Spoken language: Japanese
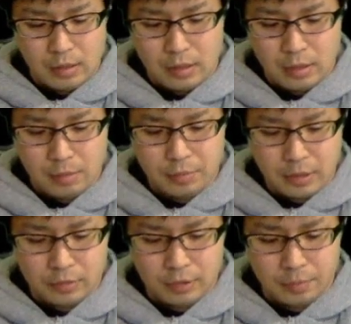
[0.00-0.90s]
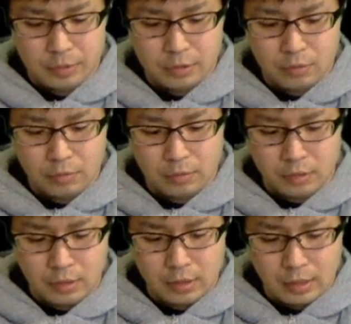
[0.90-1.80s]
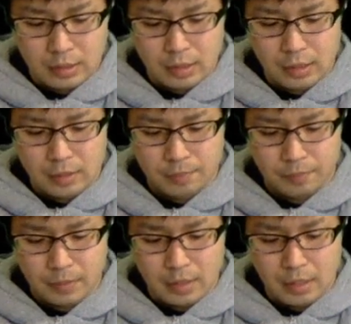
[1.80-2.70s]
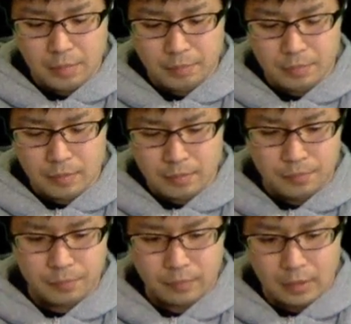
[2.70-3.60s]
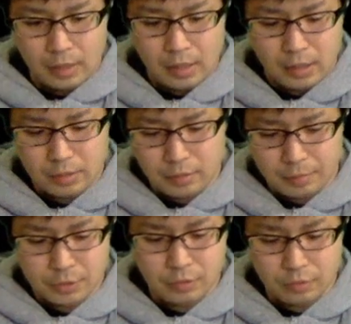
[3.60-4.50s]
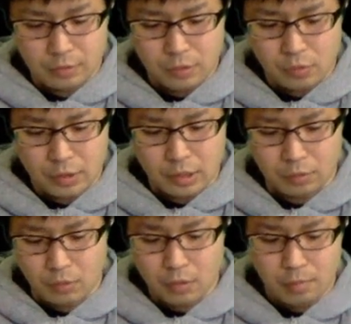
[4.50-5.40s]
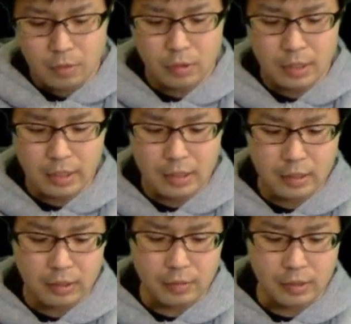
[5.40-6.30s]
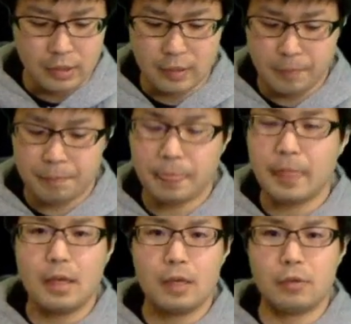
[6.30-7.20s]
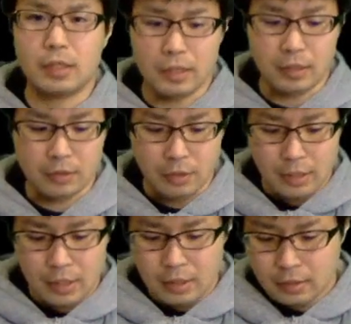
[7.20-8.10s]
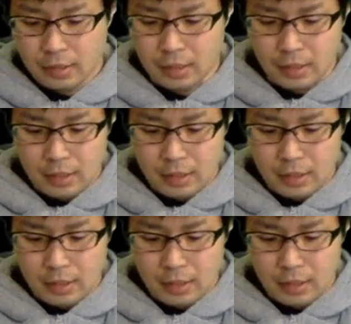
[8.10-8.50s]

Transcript: A プラスイプシロン以下で A, A 引くイプシロンより大きいと。まあ、これが成り立ってるわけですね。これが成り立ってる。で、